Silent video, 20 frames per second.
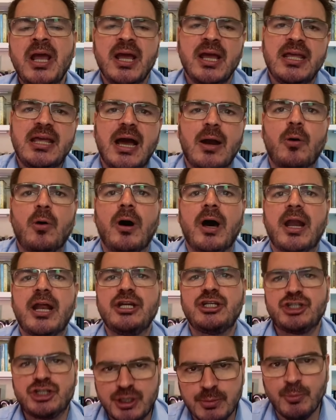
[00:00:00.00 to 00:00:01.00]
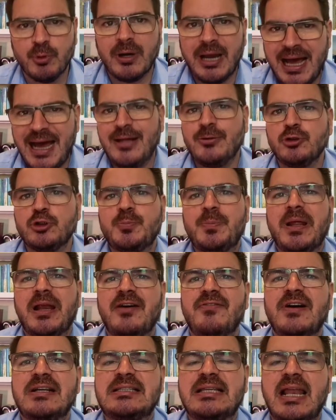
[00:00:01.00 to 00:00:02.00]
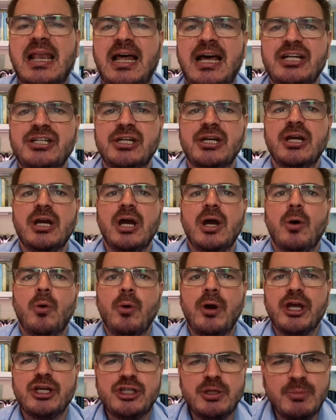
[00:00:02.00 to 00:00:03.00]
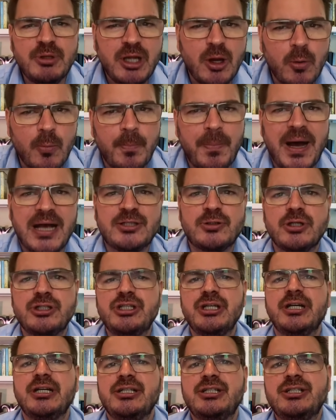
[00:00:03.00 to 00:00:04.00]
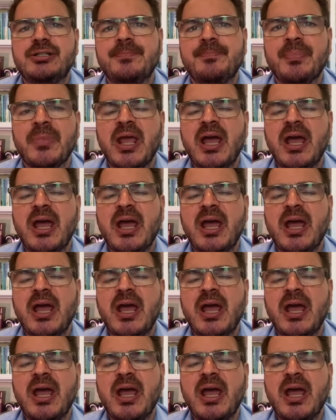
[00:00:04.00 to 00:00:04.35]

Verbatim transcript: E agora, estimulados pela vassalagem, o regime deu um passo adiante.